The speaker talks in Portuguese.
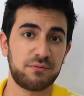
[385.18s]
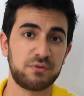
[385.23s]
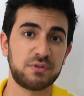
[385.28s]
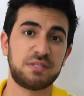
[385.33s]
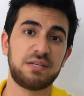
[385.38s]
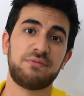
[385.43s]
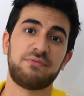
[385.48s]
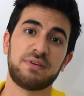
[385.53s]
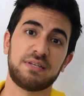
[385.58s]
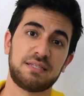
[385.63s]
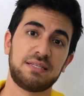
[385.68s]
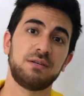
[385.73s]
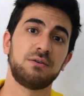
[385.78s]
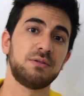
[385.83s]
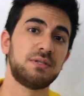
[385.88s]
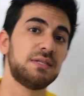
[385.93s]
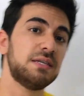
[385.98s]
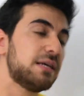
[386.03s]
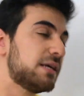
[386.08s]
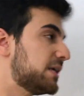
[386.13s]
para você fazer é o
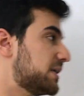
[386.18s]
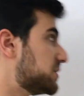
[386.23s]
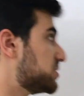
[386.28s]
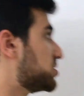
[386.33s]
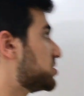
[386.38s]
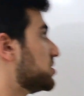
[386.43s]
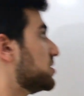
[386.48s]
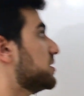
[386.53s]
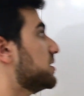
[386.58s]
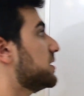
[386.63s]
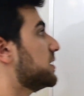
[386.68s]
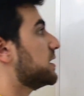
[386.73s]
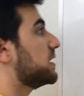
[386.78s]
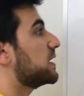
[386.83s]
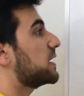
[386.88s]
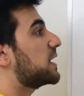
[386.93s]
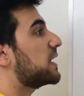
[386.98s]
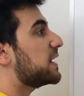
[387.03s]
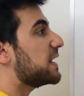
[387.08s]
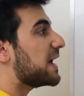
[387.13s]
seguinte:
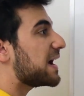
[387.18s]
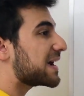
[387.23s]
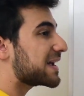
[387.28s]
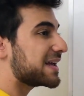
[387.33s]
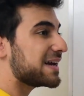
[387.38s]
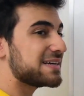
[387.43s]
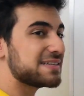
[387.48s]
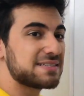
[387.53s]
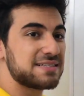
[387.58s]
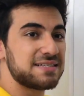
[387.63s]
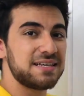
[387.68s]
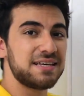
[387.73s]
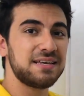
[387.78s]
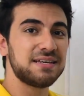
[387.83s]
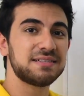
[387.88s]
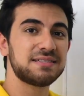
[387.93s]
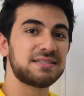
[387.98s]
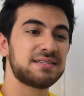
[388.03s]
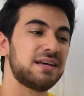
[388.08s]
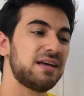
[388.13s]
criar
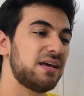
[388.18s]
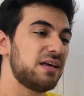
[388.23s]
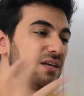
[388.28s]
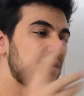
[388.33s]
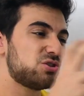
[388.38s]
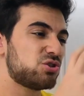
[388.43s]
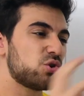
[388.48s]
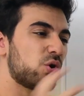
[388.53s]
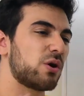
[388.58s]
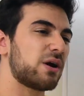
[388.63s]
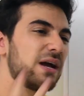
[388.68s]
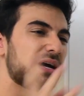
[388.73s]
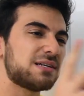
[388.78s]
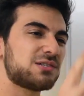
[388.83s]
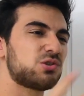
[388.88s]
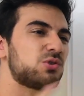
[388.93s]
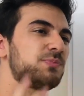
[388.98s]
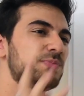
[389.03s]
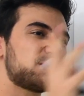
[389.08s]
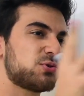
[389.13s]
casinhas e jogar
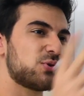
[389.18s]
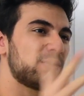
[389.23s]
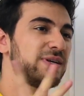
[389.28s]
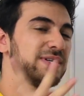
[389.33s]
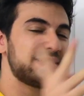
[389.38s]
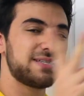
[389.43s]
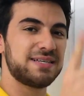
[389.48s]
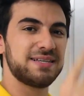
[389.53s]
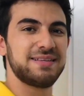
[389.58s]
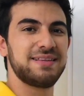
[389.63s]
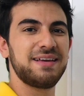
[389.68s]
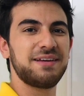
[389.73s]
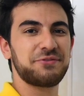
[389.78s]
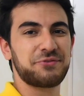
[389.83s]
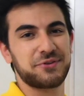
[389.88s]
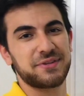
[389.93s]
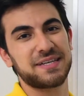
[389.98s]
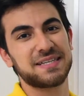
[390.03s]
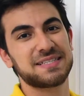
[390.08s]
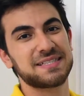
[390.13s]
as opções
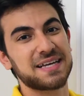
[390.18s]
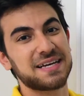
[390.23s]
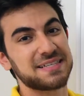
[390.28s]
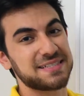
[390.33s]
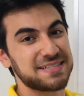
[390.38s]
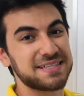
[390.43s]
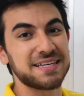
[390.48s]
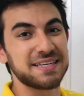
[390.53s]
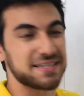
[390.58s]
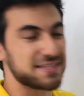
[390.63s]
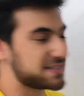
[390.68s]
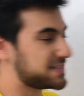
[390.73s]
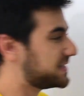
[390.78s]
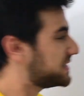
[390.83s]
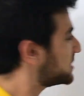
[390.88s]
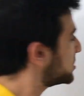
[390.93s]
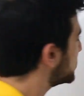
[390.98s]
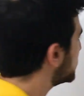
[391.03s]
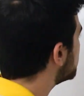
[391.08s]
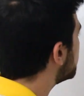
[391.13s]
dentro das casinhas.
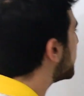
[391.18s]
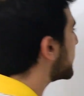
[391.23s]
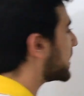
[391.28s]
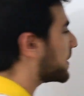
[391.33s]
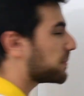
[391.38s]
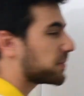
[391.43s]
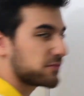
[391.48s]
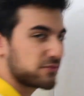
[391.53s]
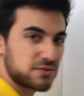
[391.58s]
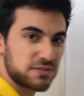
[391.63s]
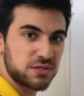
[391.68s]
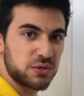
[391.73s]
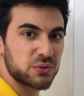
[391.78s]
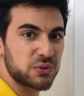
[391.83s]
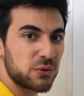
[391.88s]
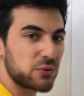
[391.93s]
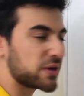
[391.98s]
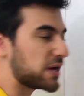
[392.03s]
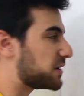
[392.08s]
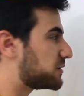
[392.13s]
Deixa eu explicar para você o
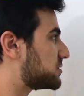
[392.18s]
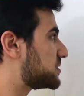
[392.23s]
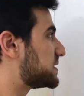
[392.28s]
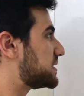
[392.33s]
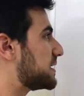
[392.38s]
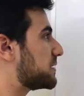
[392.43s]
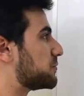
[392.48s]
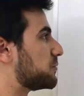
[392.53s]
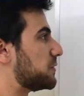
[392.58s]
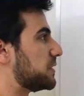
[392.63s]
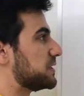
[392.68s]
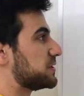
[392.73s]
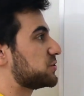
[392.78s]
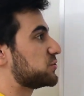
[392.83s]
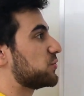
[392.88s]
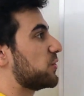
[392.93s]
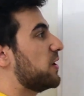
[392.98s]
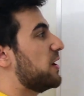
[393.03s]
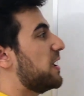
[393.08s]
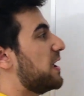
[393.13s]
que eu quero dizer com
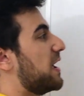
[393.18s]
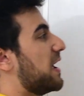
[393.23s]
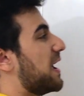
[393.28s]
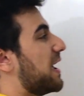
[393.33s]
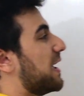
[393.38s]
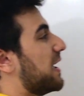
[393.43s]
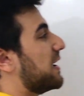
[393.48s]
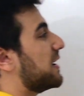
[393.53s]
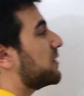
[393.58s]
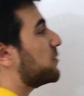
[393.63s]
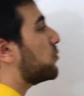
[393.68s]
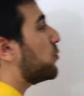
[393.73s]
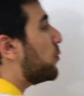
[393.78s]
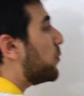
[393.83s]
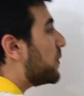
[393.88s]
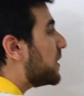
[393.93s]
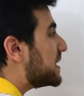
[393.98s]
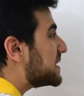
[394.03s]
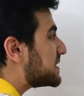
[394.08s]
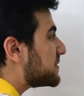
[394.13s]
isso.
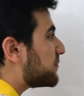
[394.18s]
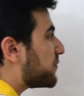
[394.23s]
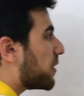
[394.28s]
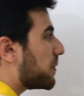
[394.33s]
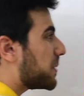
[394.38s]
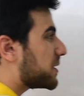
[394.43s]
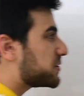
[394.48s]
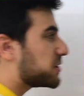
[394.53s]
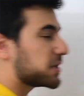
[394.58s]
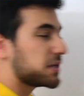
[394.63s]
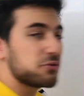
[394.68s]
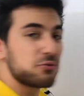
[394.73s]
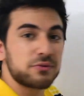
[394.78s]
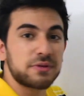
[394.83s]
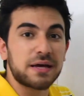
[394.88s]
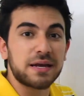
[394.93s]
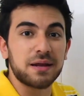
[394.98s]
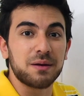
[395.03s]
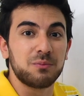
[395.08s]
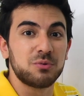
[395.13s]
Com esse formato aqui não
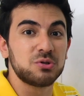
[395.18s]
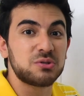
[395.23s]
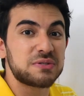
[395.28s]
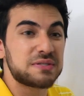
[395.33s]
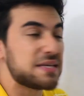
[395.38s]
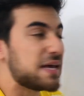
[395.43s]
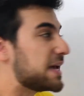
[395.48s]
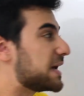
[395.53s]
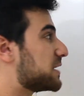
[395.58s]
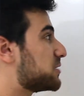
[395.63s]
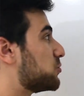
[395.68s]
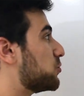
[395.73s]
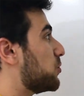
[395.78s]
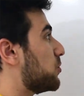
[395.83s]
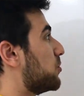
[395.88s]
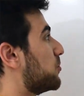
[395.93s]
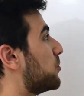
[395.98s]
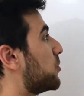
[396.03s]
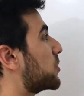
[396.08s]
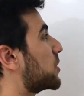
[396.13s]
daria muito certo,
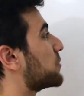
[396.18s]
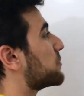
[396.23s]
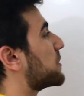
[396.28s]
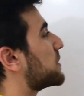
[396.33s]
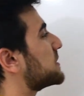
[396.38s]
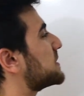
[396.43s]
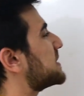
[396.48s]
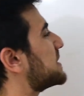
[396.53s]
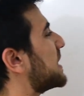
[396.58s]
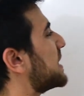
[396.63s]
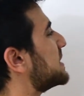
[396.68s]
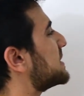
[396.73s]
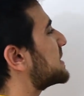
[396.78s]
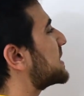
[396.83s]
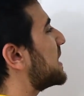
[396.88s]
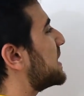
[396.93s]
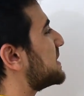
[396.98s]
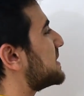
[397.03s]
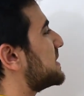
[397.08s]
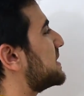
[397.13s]
porque eu tenho seis
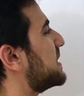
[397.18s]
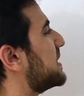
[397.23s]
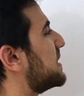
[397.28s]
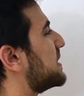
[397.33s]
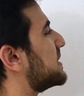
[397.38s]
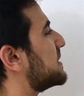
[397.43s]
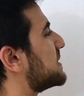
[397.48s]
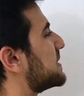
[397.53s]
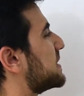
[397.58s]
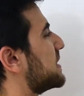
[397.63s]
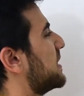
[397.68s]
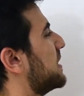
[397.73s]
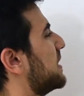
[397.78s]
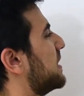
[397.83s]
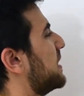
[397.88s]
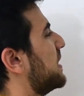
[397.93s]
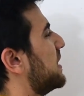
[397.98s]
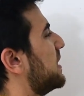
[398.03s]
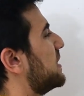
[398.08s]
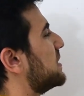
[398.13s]
casinhas
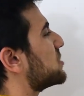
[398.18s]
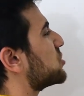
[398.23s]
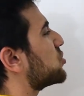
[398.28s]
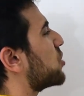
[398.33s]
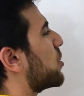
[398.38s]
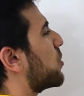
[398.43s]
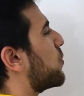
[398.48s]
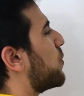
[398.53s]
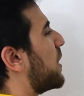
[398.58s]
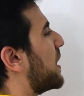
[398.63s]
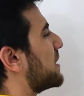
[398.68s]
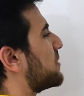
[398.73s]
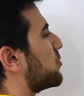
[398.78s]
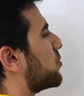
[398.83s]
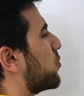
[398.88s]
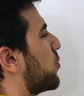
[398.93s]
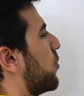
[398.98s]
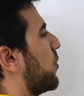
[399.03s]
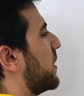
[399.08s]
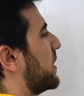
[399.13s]
e só
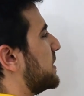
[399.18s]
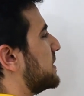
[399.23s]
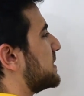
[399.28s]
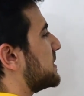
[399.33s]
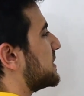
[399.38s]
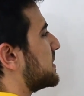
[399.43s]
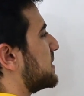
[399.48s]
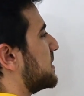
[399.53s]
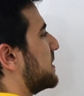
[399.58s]
quatro cores.